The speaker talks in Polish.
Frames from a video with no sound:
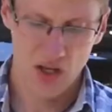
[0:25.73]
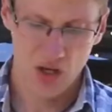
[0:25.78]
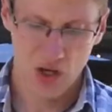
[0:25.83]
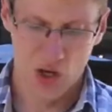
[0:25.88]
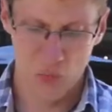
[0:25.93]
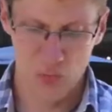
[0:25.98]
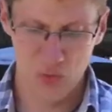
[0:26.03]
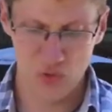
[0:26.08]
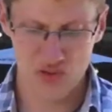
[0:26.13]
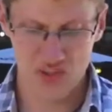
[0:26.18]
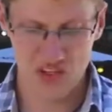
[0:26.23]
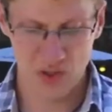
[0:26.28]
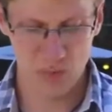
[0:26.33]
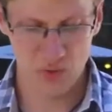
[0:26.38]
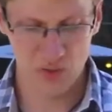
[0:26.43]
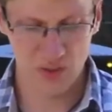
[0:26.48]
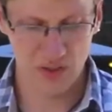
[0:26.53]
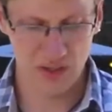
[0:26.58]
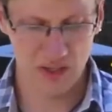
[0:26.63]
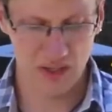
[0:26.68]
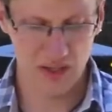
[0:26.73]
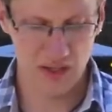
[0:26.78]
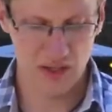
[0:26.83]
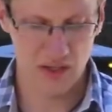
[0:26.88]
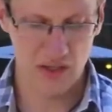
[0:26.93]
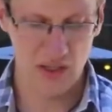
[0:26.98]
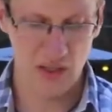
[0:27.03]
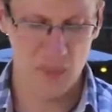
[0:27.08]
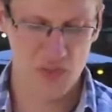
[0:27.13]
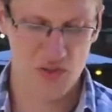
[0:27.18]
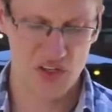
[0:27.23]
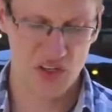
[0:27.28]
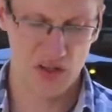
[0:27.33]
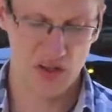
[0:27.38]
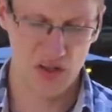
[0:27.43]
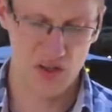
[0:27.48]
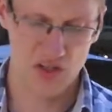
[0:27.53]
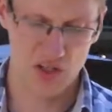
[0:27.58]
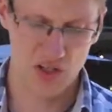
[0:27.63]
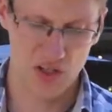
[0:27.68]
opuszcza budynek i
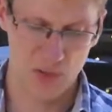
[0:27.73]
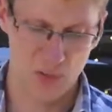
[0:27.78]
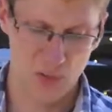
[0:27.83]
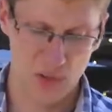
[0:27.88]
przechodzi do